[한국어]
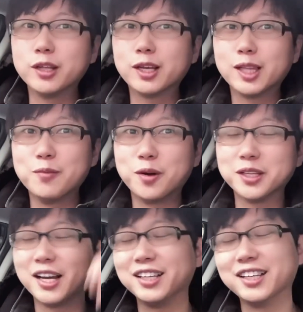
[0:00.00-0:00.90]
내 머리가
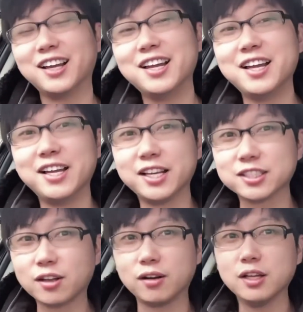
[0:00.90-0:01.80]
아니야.
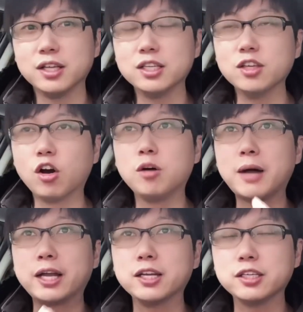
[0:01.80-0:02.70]
그래서 이 영어
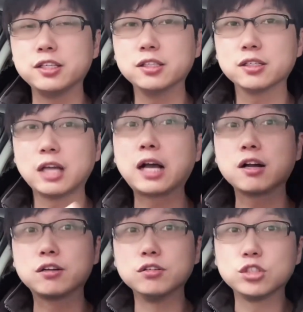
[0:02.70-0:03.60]
말하기를 아까
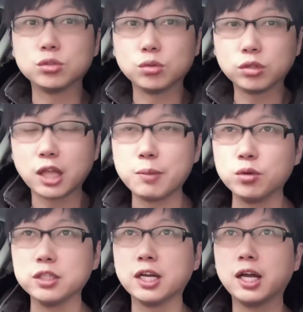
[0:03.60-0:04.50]
그런 식으로
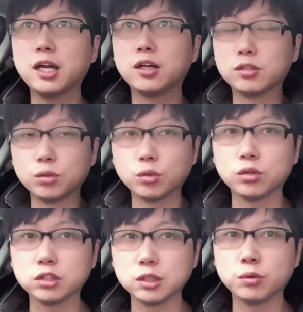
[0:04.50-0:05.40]
대본이나 어떤 이런
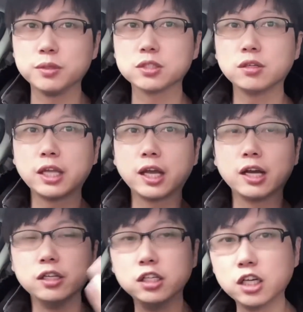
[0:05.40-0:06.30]
것들 보면서 내가
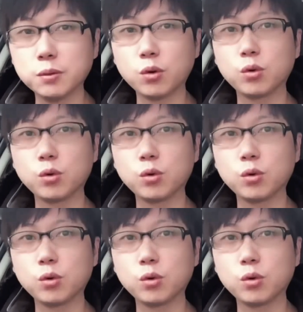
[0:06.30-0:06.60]
읽어보고